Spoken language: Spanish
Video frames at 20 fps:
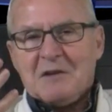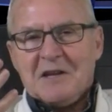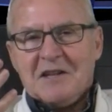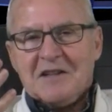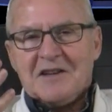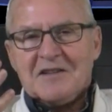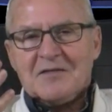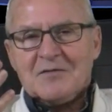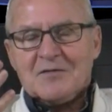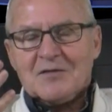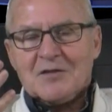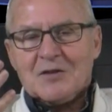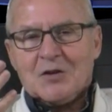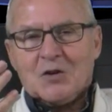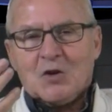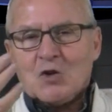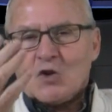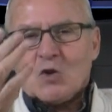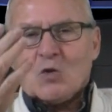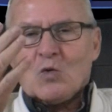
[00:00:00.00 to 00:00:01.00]
vida
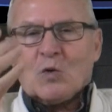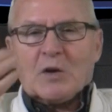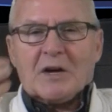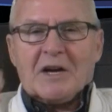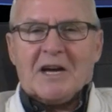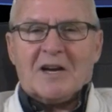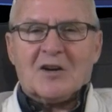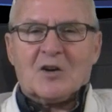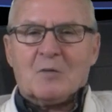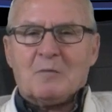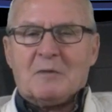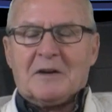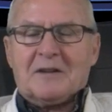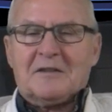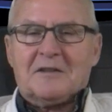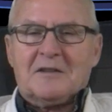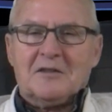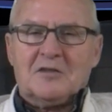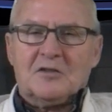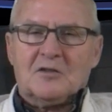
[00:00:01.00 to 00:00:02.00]
nos ocurre algo
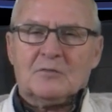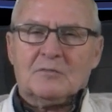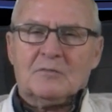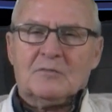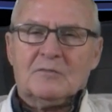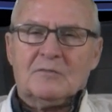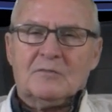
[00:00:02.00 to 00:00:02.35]
parecido.